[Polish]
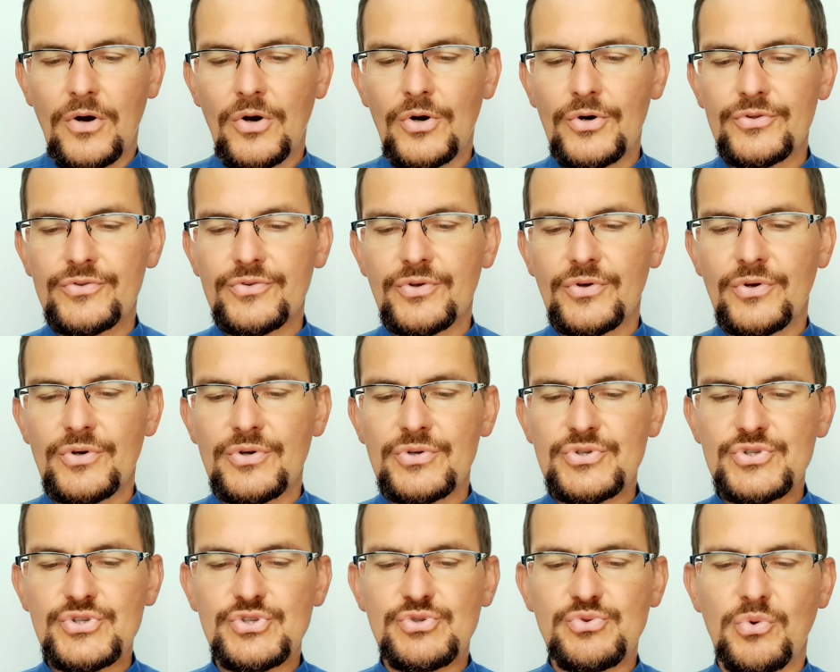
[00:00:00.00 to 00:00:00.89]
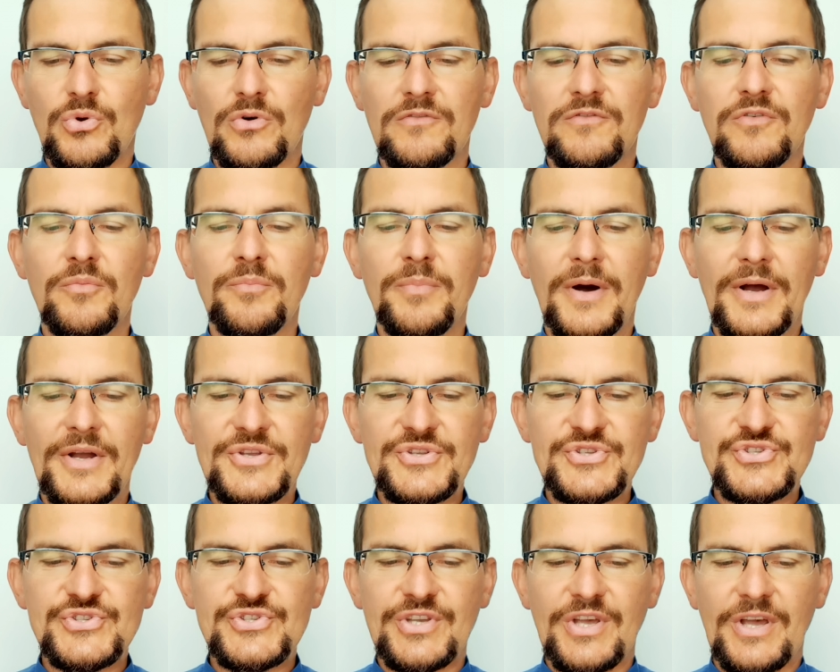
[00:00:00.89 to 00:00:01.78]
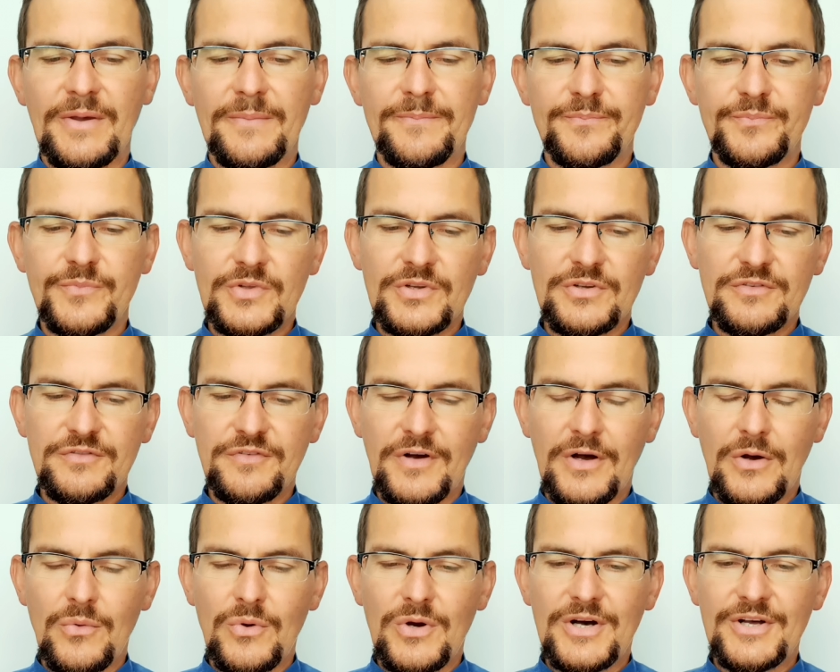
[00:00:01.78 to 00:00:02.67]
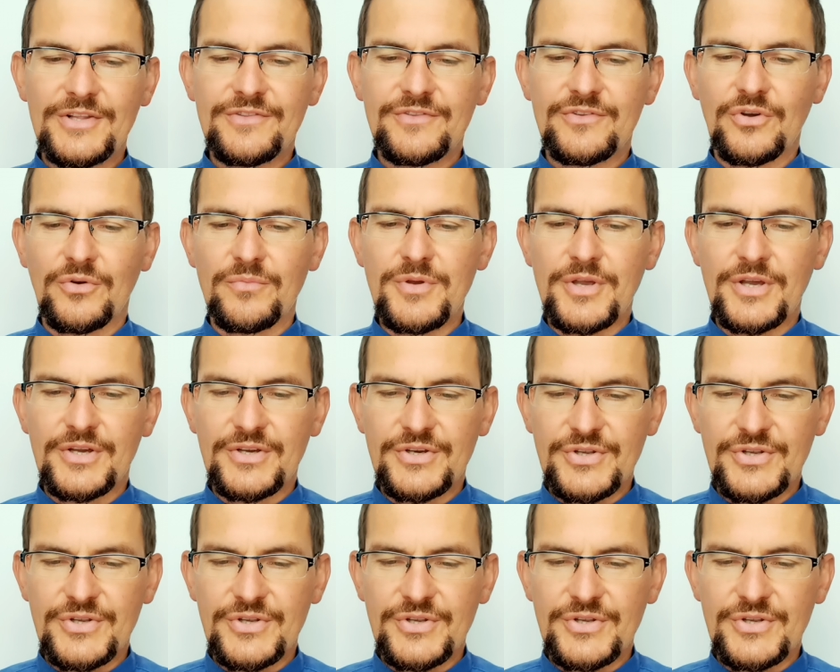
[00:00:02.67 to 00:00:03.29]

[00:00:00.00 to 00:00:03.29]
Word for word: Oto słowo Pańskie. Chwała Tobie,